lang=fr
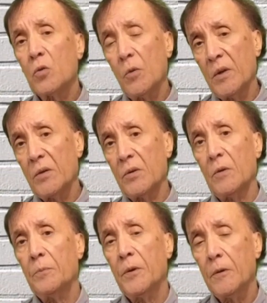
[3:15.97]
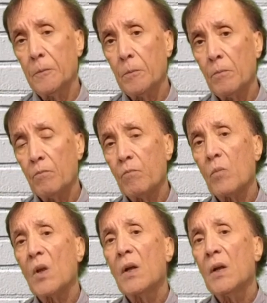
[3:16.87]
comme exemple,
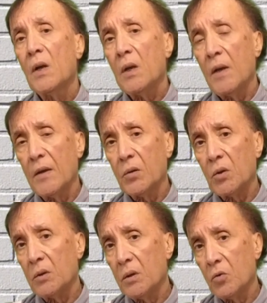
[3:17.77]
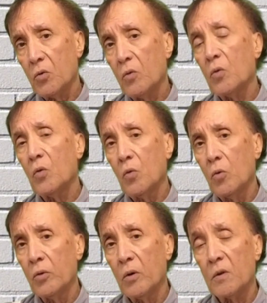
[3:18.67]
l'interdiction
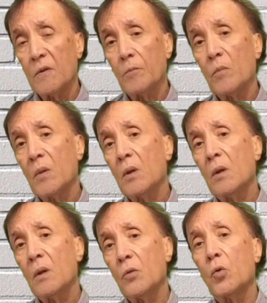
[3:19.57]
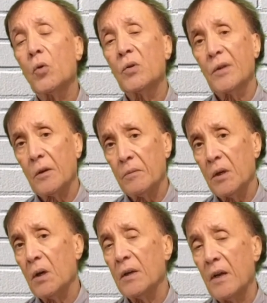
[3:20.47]
ou non de
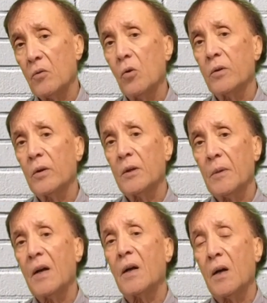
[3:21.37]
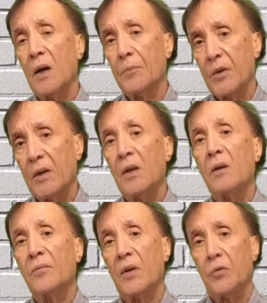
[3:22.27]
servir l'alcool dans les bars après
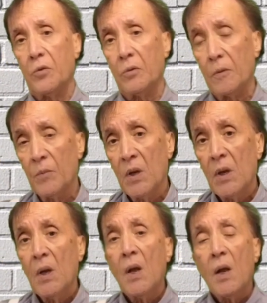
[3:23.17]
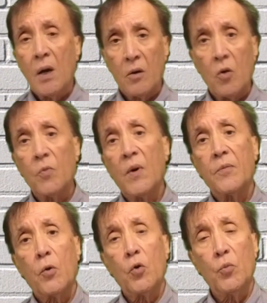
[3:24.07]
20 heures. Alors on va
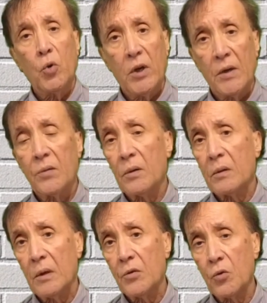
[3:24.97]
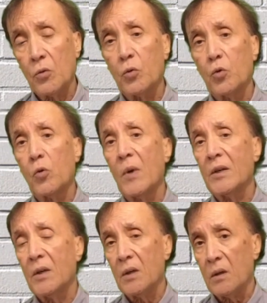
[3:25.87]
formuler cette question de deux
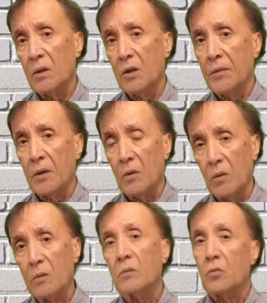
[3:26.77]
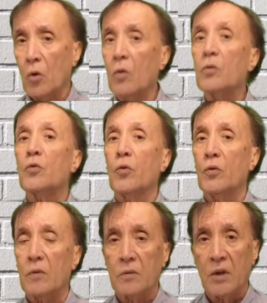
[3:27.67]
manières différentes, donc
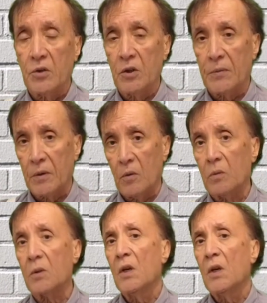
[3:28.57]
deux sondages différents